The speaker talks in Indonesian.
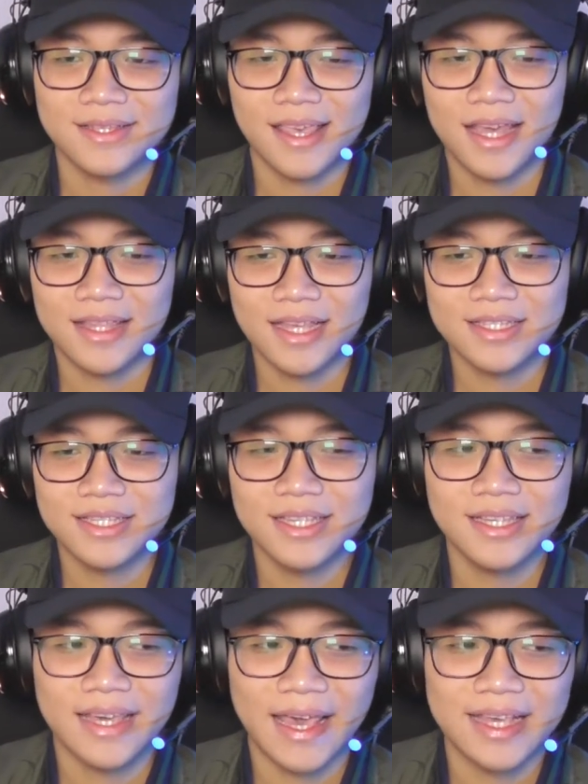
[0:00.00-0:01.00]
Ternyata
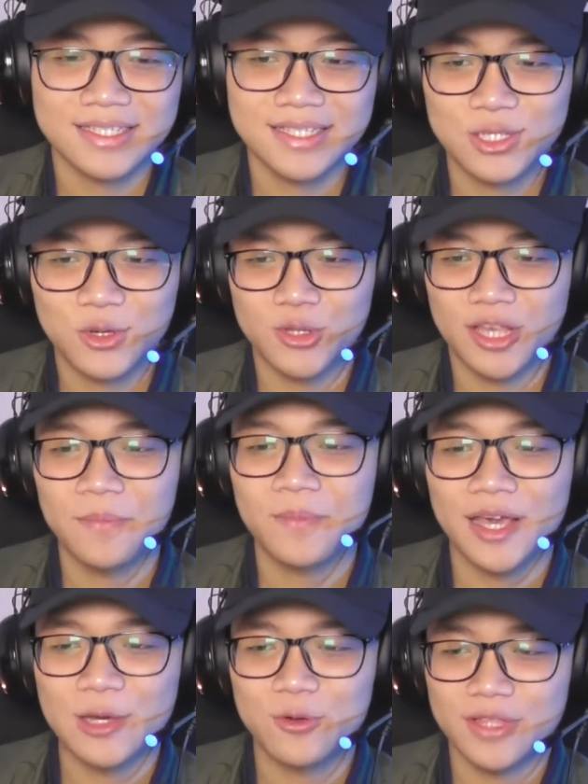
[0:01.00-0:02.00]
si Cash Squid
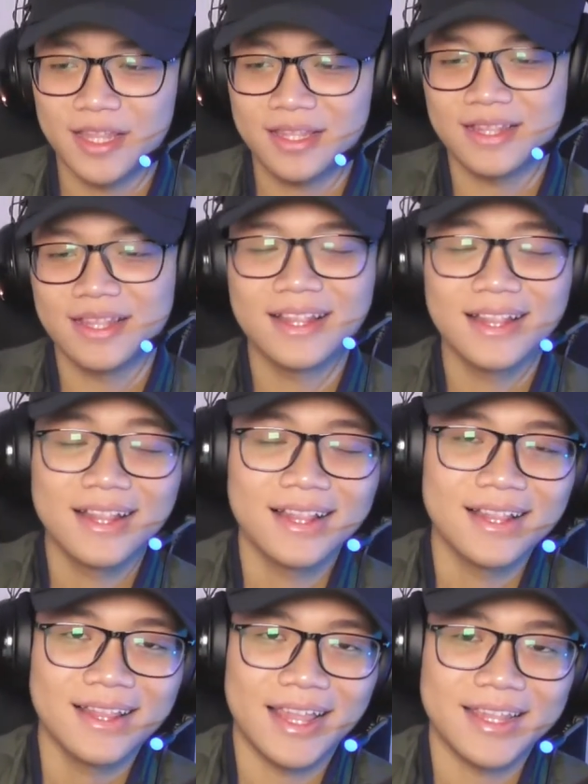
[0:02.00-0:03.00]
Game gak ikutan
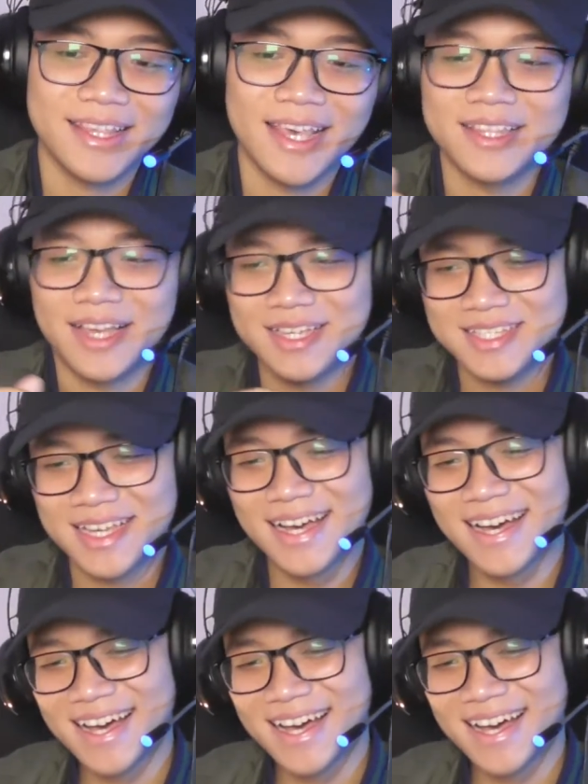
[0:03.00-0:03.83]
latihan guys.